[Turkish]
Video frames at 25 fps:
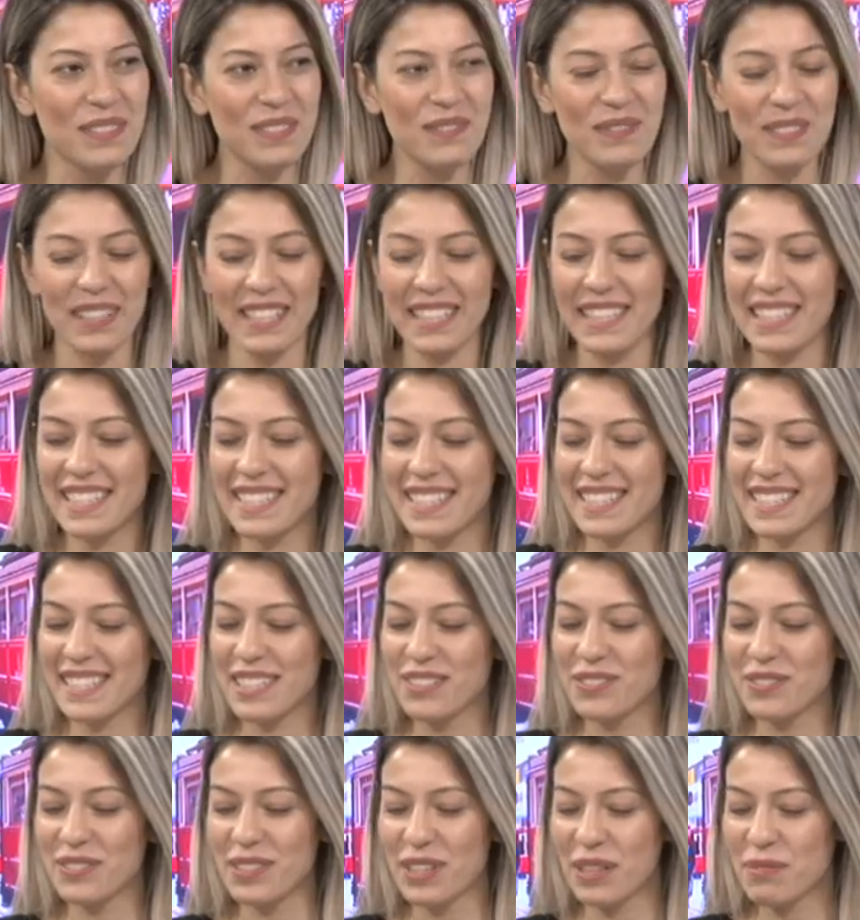Şimdi galericiler
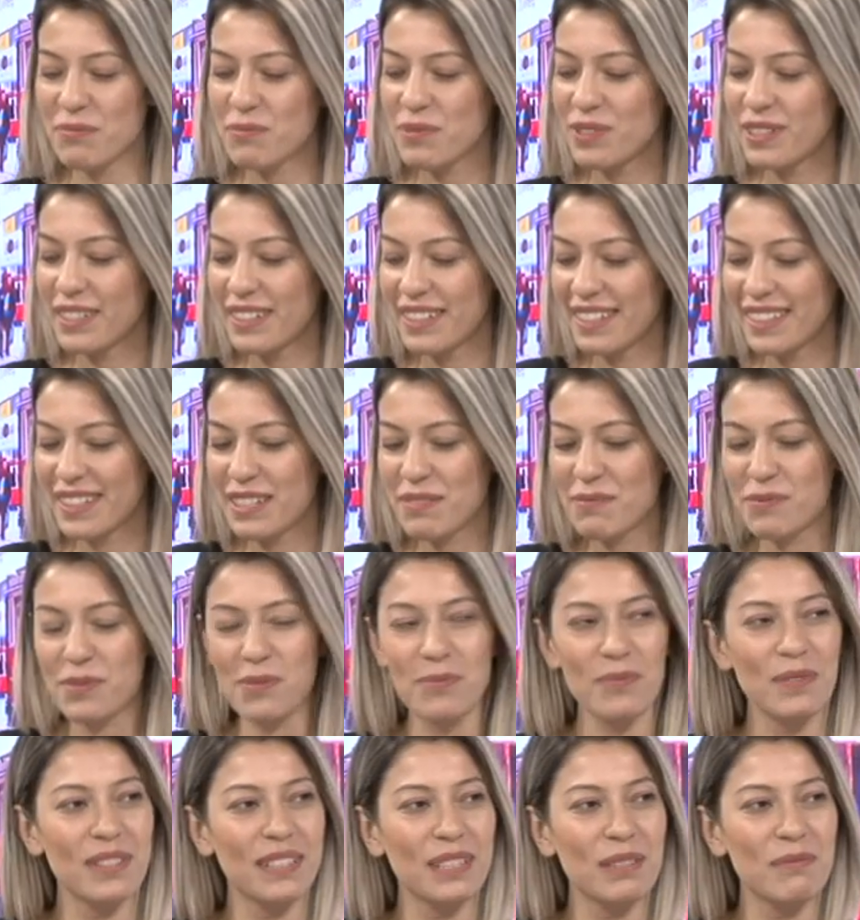olarak böyle
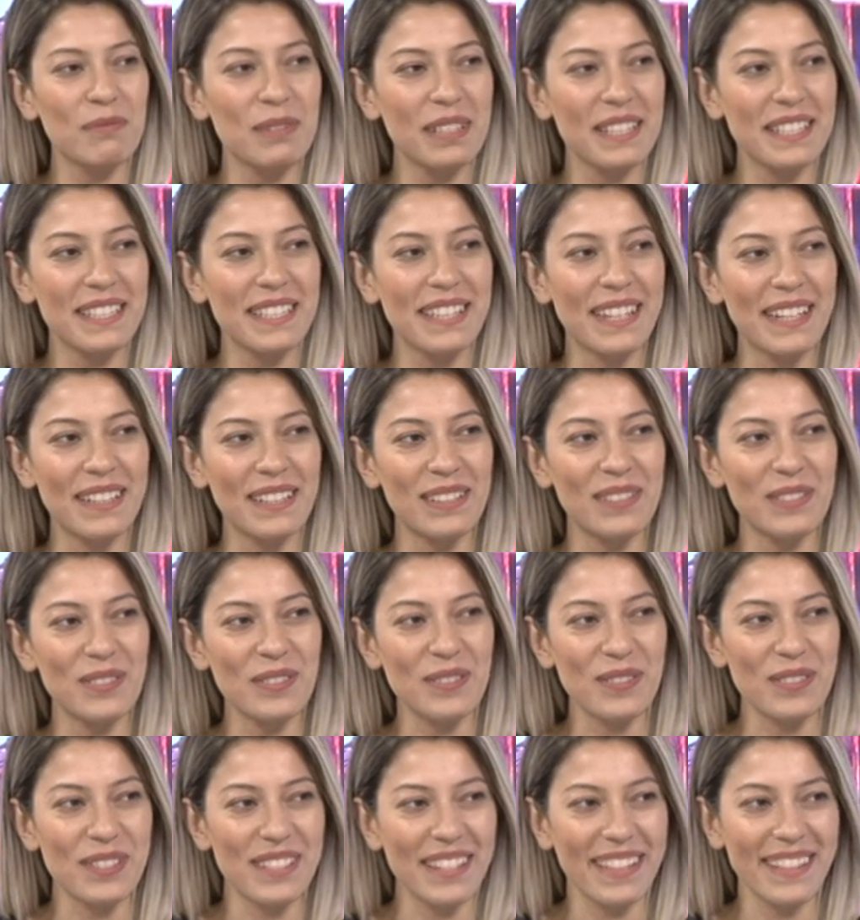laptopları ya da bilgisayarları
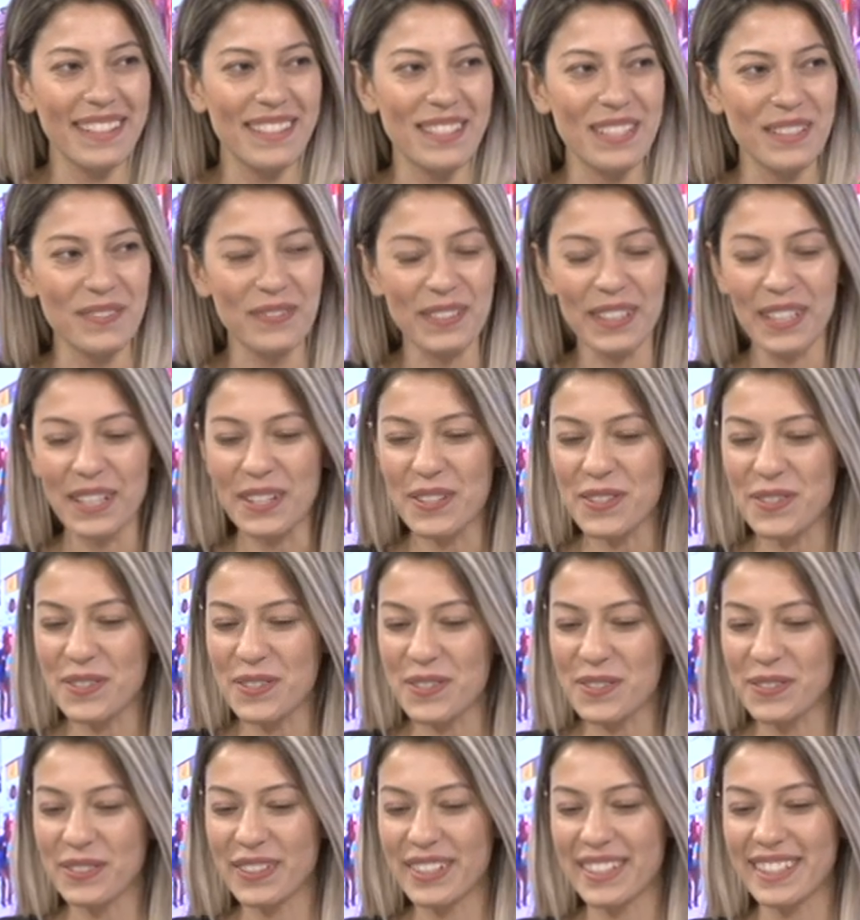önünüze açıp
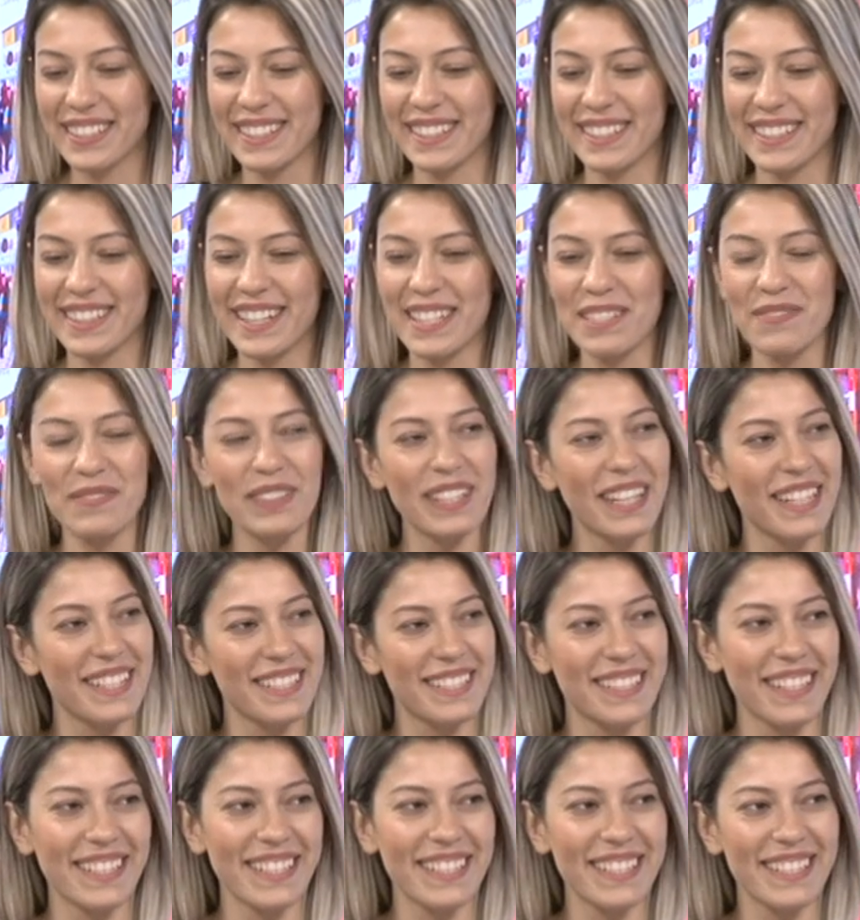o e, hani birkaç
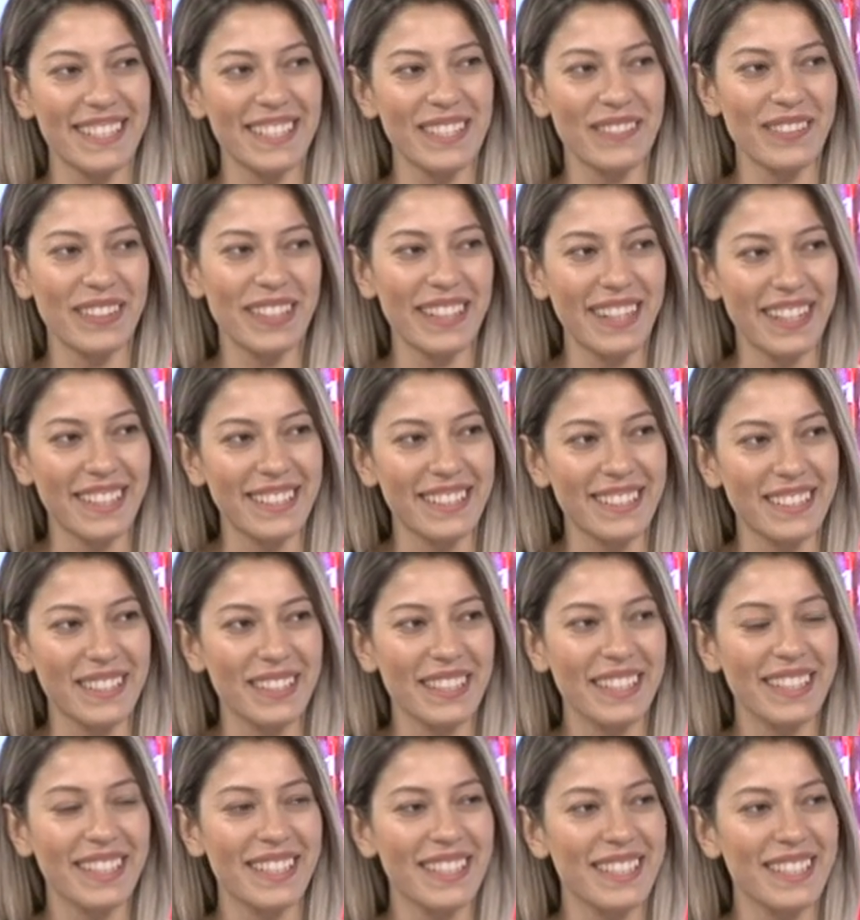tane site var artık. Evet.